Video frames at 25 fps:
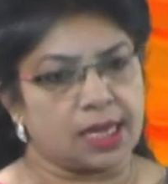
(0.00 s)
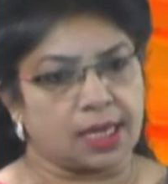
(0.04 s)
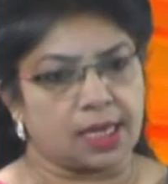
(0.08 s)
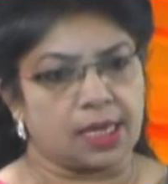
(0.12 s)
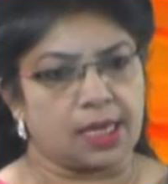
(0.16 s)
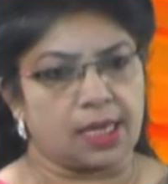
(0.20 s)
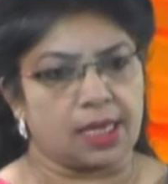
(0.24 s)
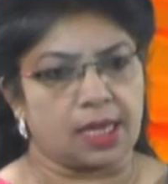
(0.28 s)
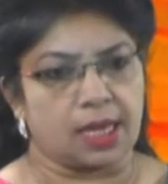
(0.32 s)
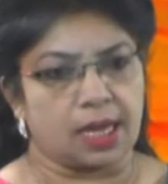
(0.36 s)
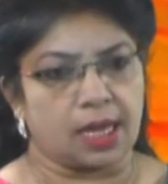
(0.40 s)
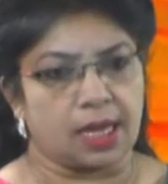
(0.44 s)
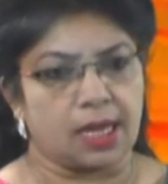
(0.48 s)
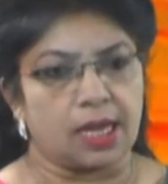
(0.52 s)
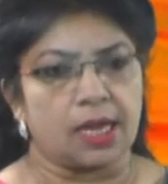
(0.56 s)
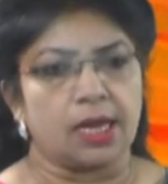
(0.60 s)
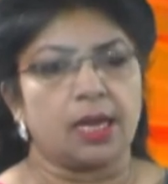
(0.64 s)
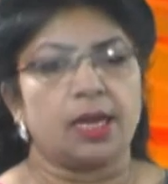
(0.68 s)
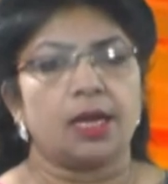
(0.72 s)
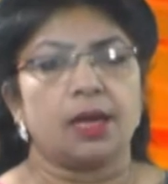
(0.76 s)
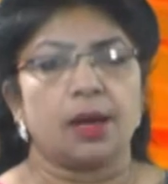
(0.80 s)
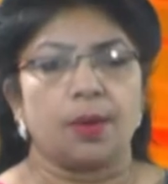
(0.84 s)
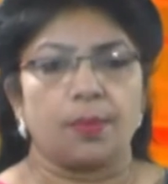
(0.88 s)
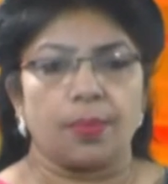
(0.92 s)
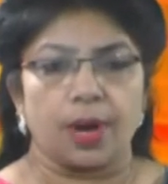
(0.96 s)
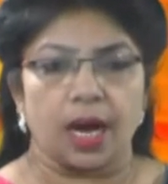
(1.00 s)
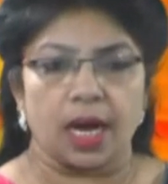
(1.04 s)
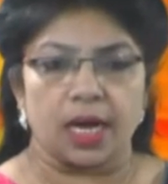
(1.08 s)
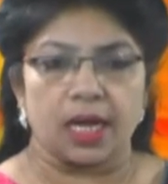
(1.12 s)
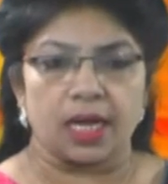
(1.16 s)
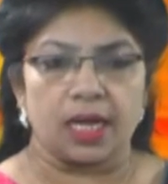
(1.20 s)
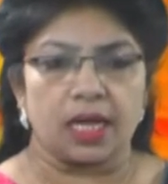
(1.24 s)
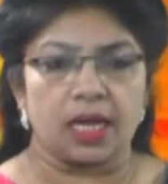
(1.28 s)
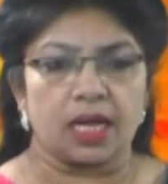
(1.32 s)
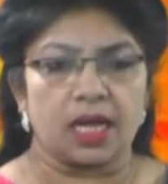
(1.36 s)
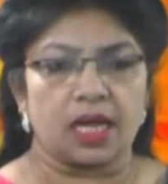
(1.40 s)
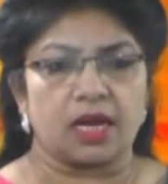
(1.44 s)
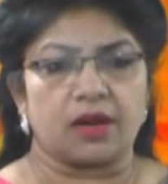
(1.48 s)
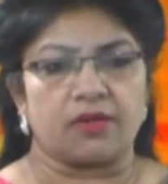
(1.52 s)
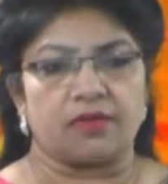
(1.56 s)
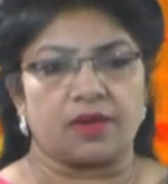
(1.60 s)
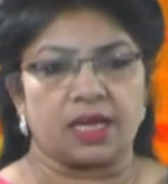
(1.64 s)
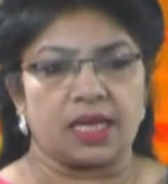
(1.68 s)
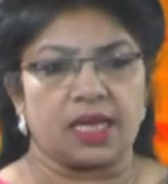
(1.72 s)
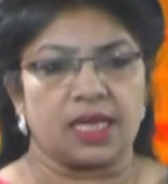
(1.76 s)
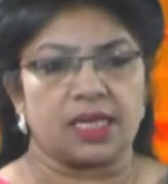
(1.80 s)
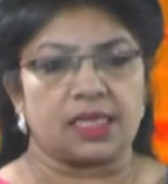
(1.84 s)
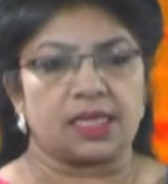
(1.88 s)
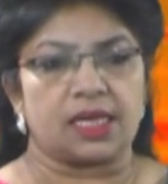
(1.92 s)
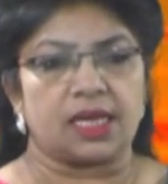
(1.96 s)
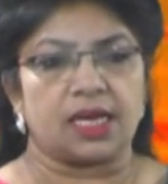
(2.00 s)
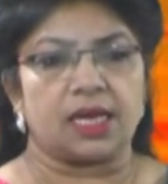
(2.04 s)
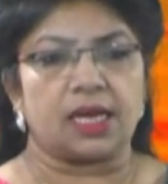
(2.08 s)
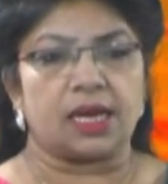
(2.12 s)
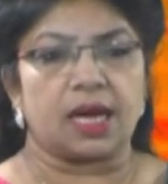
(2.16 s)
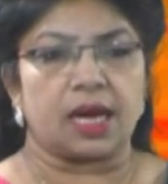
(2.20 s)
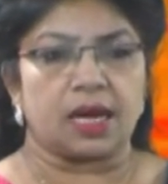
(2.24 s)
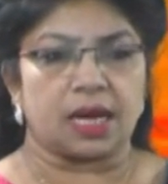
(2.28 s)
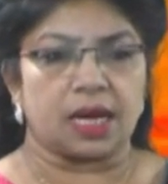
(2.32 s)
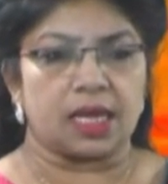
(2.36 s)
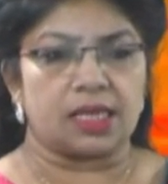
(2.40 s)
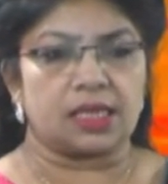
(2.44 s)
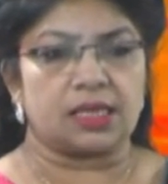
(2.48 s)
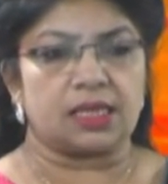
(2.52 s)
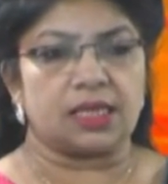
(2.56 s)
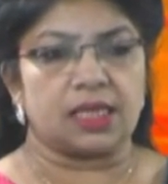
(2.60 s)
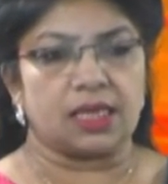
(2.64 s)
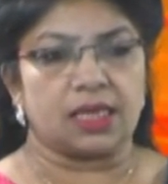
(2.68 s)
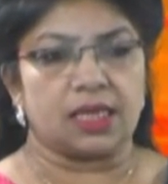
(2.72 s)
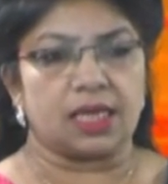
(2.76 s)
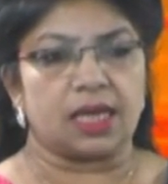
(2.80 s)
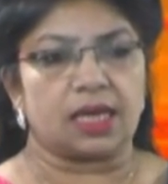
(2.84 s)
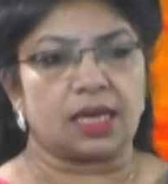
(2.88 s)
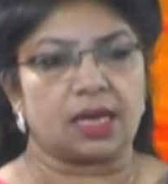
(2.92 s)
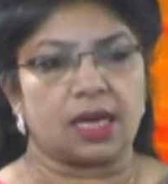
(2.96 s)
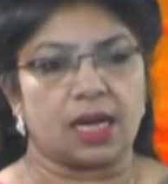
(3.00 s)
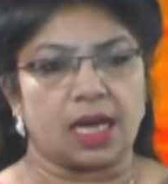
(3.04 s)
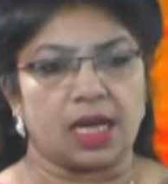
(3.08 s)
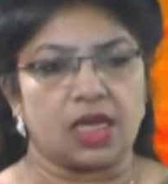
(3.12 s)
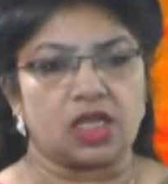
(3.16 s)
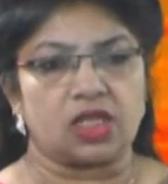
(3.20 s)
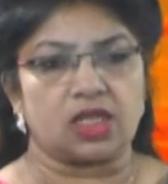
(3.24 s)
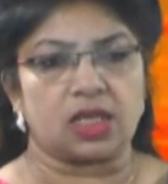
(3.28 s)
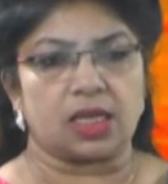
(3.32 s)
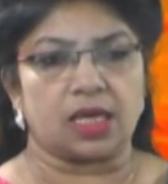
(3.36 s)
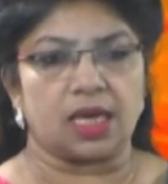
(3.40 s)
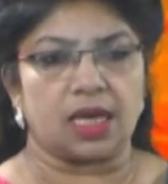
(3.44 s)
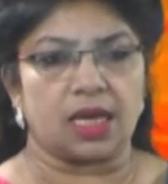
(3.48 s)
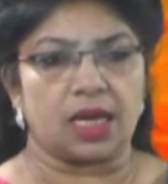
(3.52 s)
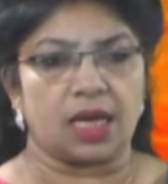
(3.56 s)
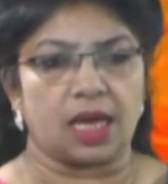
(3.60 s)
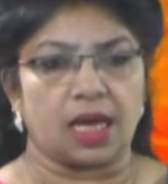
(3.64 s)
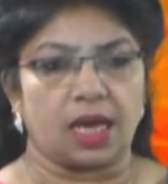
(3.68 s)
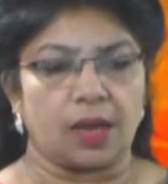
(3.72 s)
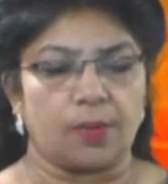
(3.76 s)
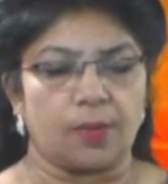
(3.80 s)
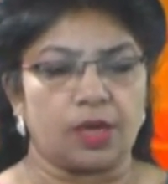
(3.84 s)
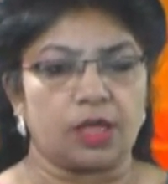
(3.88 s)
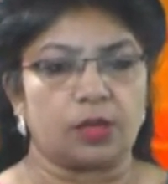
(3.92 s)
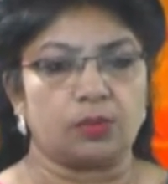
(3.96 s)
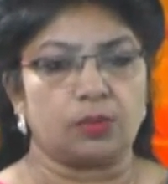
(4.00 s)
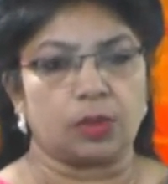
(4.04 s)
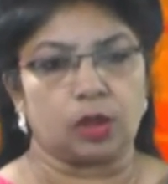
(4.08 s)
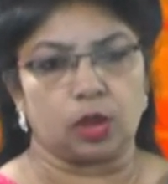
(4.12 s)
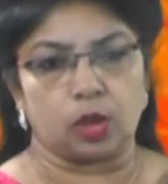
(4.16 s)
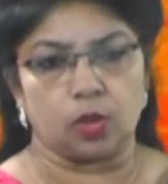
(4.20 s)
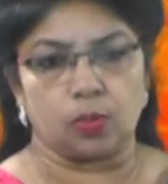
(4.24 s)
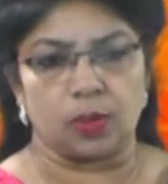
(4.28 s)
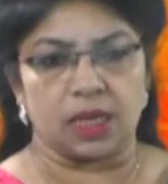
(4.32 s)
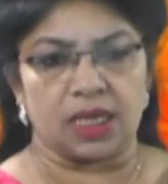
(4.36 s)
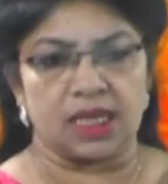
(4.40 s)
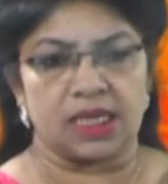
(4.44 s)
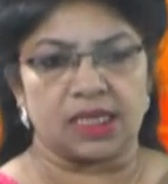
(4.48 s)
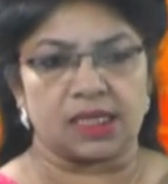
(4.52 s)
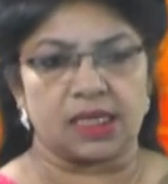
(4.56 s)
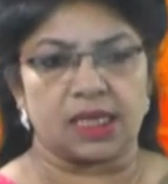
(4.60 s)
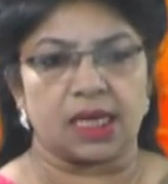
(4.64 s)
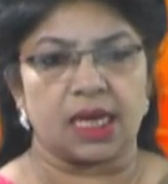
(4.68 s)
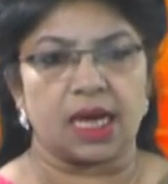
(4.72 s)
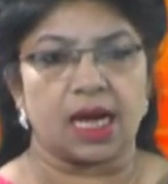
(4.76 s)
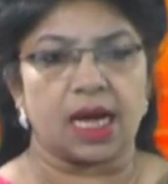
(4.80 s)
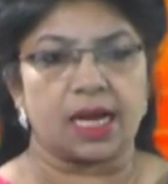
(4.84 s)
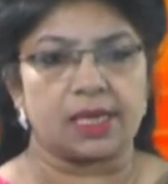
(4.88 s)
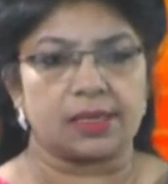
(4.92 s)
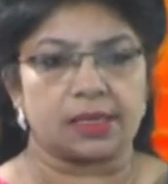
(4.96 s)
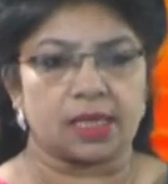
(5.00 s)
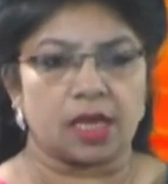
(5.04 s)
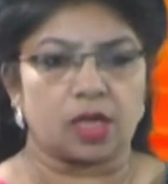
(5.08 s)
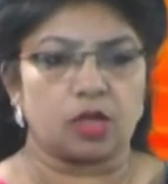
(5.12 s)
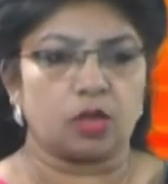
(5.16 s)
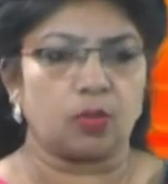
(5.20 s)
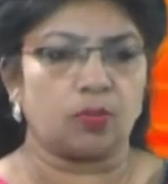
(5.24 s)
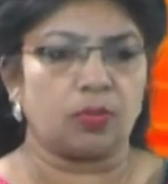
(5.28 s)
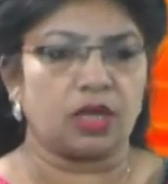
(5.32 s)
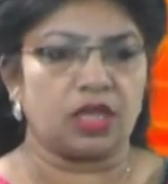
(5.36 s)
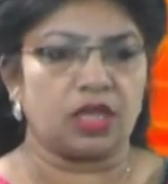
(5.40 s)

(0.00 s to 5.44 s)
जा रही है पार्टी के रवैये से नाराज़ सीनियर खाय शकील अहमद मधुबनी से आज़ाद